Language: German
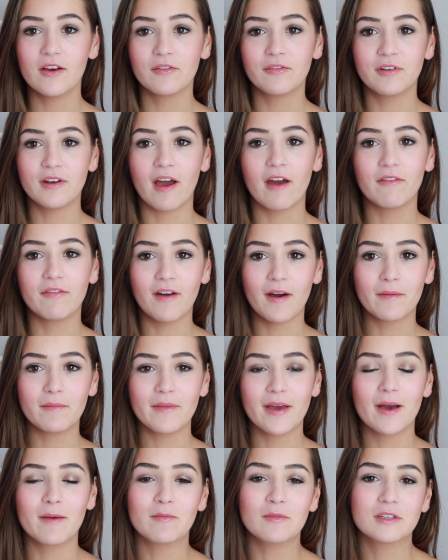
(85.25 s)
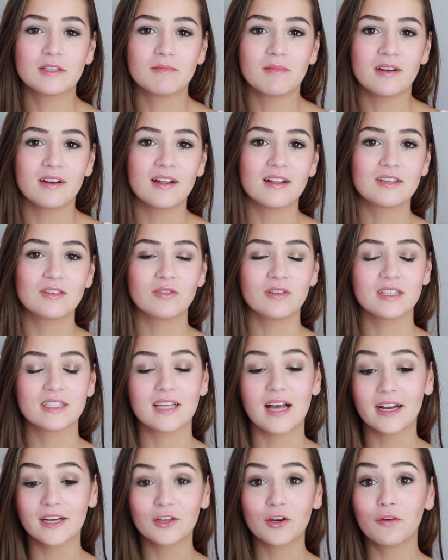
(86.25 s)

finde einfach, mehr muss man dazu nicht sagen.